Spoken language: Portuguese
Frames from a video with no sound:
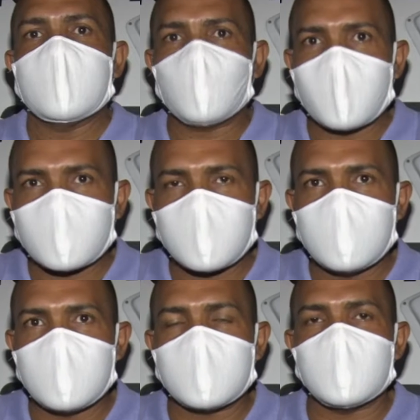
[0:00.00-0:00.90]
Eduardo
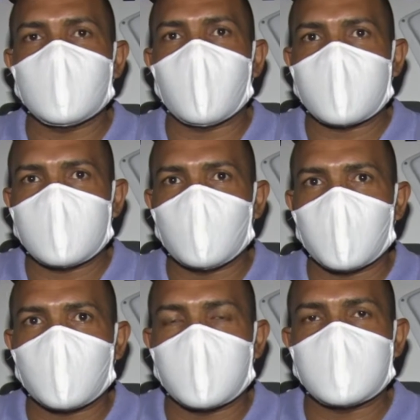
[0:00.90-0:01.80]
Henrique, de
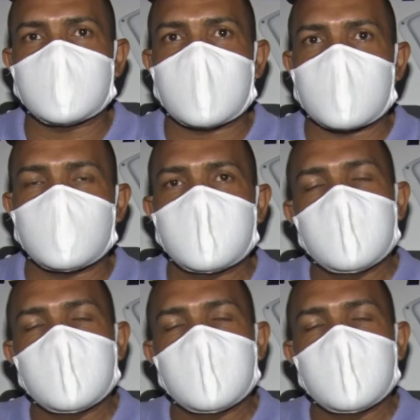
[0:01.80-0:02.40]
48 anos de idade,